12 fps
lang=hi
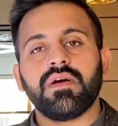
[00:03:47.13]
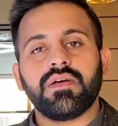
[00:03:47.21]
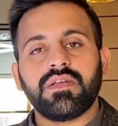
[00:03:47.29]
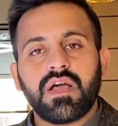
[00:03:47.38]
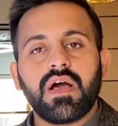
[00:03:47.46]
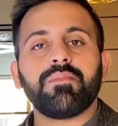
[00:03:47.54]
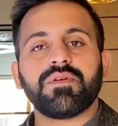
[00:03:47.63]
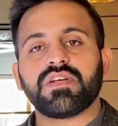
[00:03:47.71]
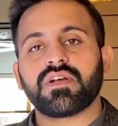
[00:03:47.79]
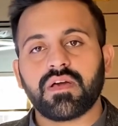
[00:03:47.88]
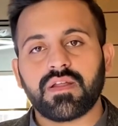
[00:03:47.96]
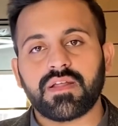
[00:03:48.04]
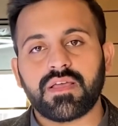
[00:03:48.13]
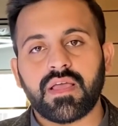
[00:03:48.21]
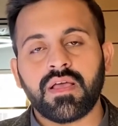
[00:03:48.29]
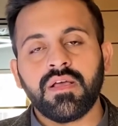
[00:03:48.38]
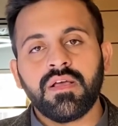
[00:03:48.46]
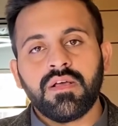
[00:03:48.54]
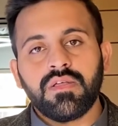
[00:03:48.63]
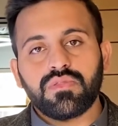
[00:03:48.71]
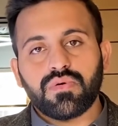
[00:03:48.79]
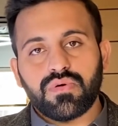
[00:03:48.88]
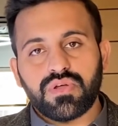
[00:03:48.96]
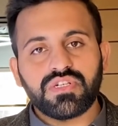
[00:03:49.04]
यहाँ पे चक्कर नहीं है
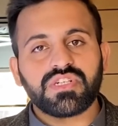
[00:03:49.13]
तो इन